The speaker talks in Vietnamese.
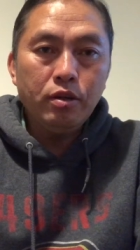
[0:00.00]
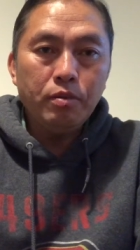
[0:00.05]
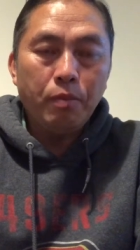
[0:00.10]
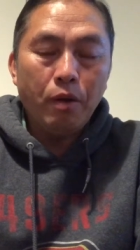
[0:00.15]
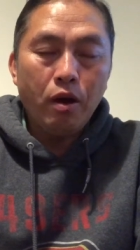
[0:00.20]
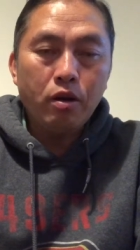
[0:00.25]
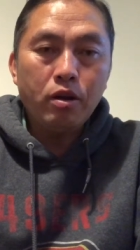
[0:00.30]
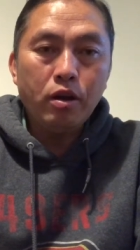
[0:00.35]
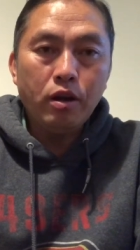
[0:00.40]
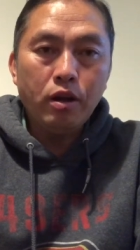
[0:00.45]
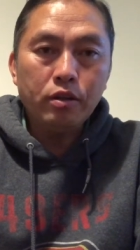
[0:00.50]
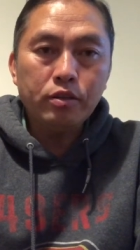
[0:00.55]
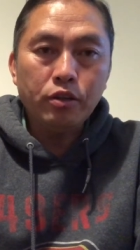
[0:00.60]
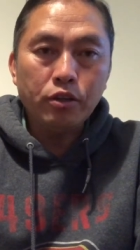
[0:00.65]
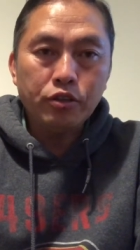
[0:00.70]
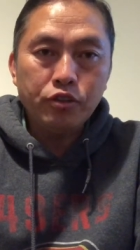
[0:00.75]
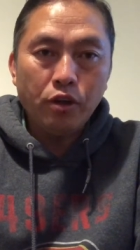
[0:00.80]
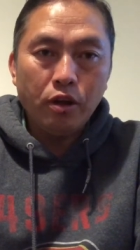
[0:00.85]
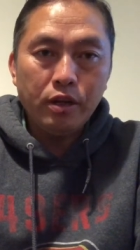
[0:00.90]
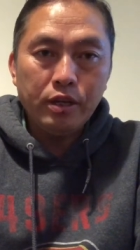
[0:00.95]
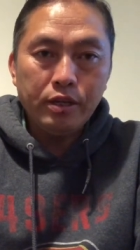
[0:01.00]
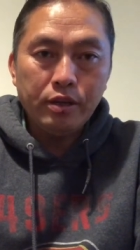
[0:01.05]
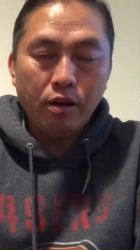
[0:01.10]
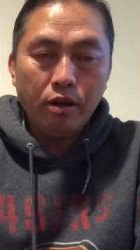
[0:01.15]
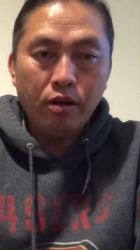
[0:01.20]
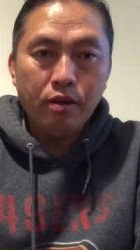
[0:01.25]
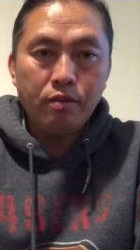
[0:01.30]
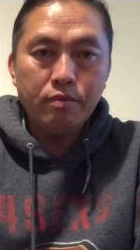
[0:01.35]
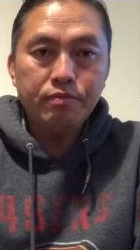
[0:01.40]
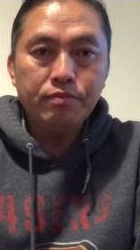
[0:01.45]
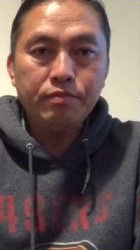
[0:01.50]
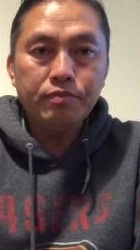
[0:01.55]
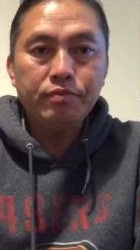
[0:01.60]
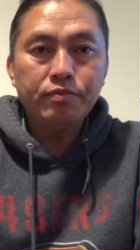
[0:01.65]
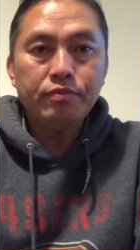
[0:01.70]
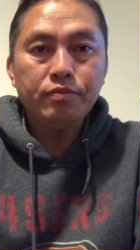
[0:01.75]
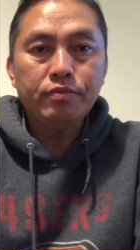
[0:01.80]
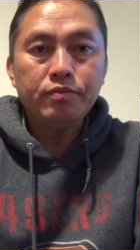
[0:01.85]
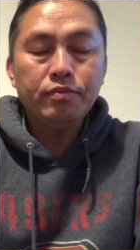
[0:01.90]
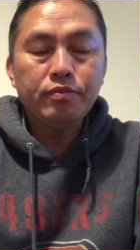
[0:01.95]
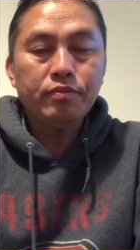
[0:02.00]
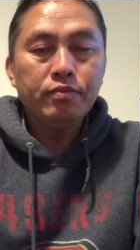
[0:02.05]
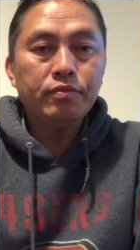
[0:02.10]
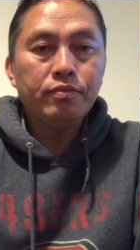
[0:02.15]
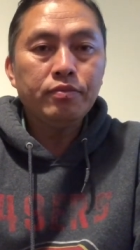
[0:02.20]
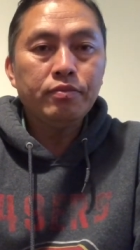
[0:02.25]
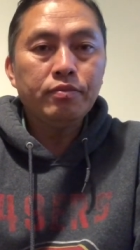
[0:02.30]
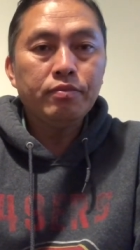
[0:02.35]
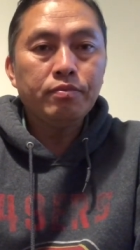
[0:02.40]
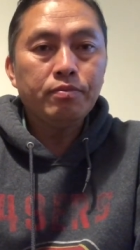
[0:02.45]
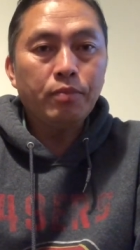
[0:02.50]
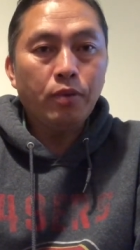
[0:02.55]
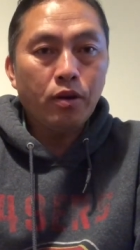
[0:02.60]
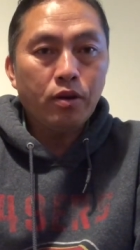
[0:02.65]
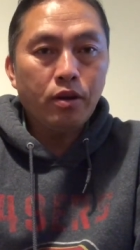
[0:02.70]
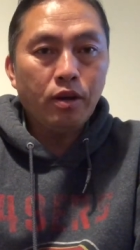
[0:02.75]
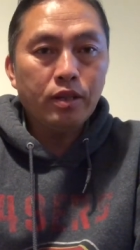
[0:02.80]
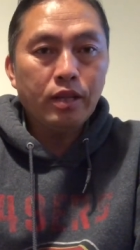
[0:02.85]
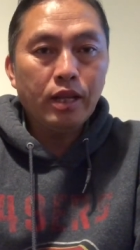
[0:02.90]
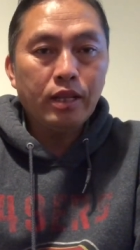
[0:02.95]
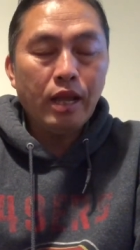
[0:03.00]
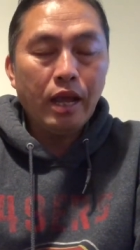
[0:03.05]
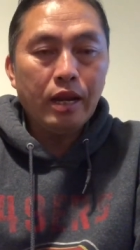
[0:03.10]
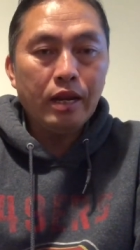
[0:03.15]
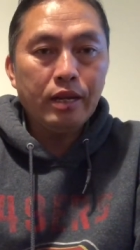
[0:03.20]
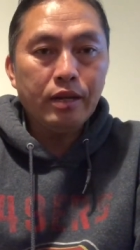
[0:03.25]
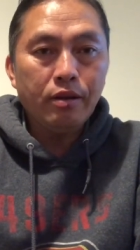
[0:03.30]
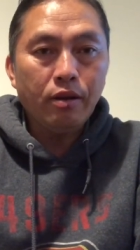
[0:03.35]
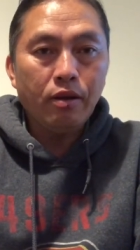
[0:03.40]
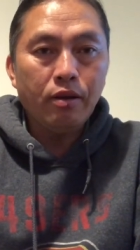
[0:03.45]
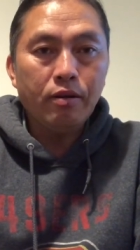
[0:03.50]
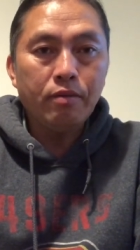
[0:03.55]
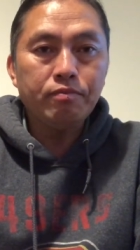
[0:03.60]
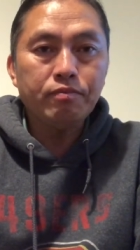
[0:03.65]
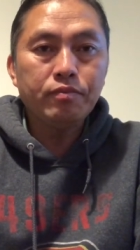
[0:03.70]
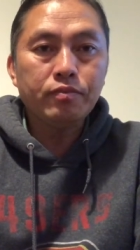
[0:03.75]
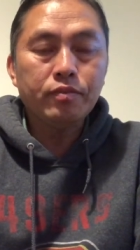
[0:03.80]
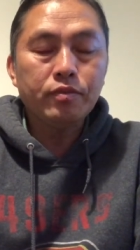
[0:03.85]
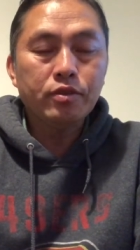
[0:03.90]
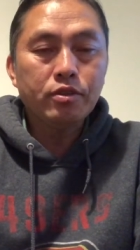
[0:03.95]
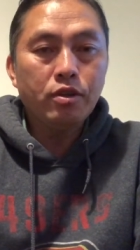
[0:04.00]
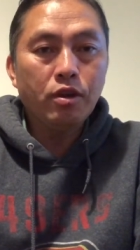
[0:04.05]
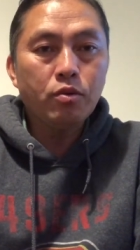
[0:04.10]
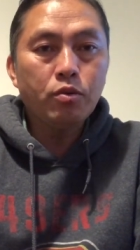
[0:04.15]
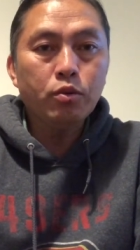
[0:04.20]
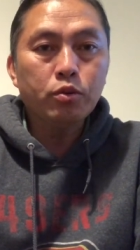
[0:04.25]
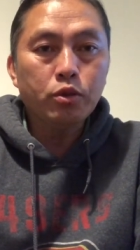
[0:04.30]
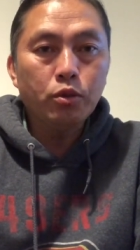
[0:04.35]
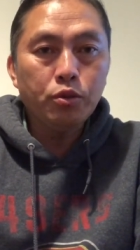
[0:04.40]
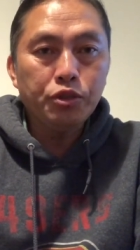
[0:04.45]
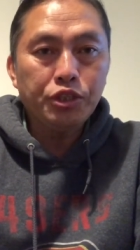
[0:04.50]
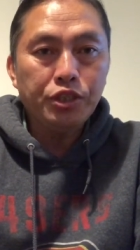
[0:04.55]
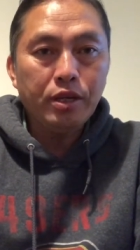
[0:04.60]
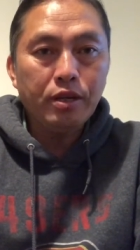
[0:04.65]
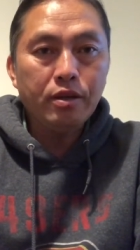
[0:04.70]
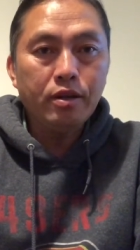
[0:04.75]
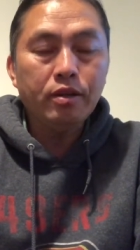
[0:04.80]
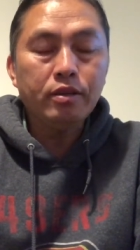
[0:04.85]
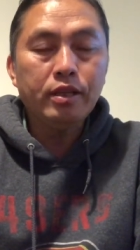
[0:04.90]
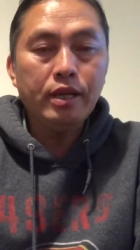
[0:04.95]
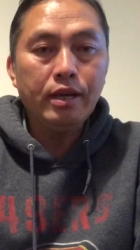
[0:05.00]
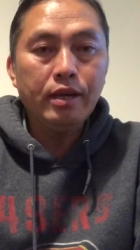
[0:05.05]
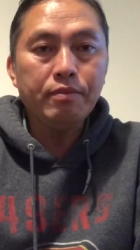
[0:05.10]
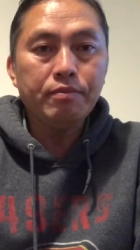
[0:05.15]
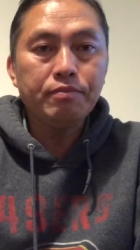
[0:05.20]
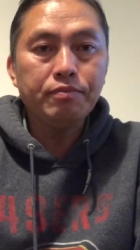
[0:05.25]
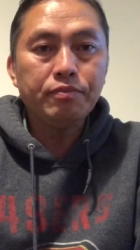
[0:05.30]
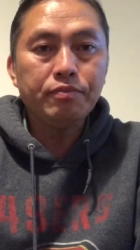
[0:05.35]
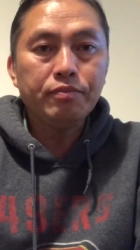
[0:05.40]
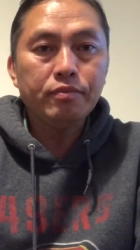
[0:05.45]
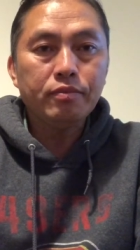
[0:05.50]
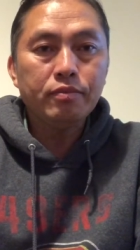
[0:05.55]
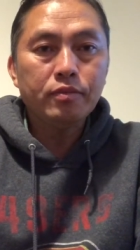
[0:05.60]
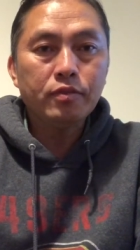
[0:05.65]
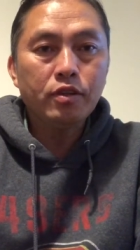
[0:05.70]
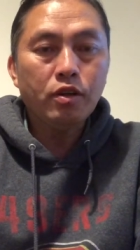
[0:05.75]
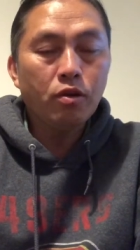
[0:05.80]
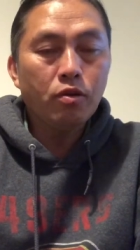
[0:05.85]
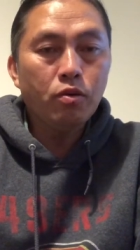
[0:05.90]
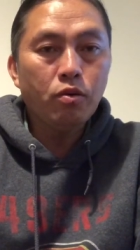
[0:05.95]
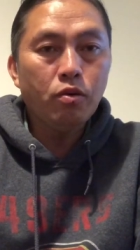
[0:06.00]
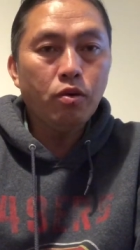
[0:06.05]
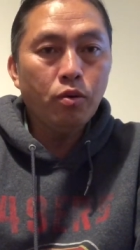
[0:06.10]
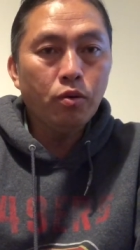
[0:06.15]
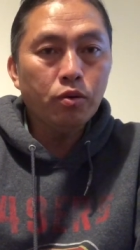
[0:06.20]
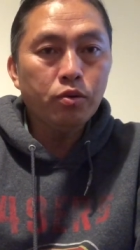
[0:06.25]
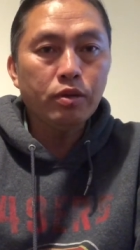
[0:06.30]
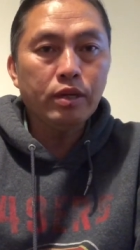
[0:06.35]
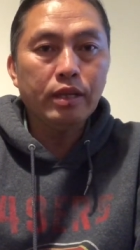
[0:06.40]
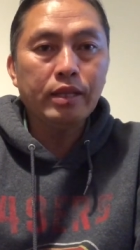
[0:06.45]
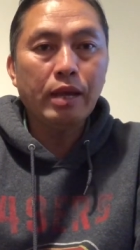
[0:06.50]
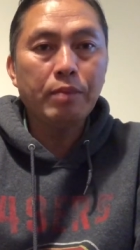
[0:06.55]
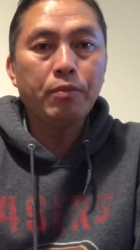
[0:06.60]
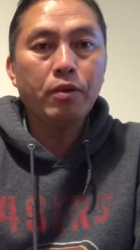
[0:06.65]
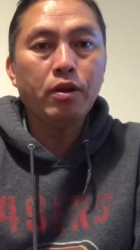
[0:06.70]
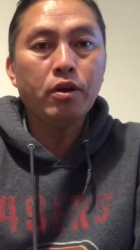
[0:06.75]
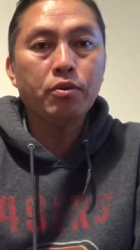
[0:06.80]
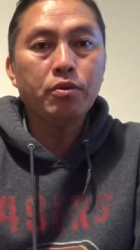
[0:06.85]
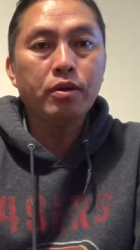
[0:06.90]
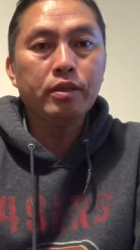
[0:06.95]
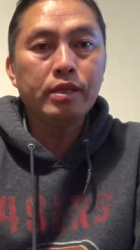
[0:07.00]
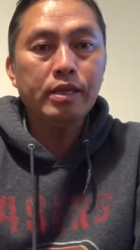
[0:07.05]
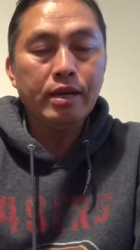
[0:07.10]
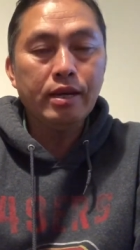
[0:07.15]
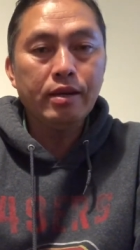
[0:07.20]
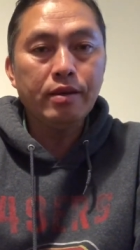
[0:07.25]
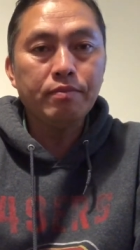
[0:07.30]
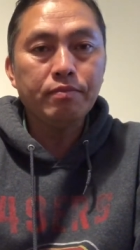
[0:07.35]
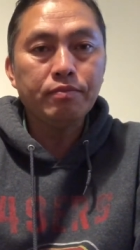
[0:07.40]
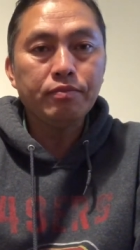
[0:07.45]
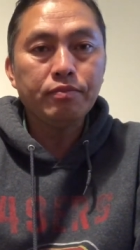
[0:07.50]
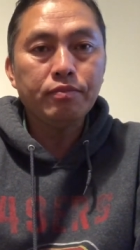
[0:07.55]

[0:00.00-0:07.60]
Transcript: cử bỏ các lo trò trò lên nó bỏ các thắt thay lên nó các cụ tù xe cờ thế có cụ lú tụi này tại bỏ lòng nó thế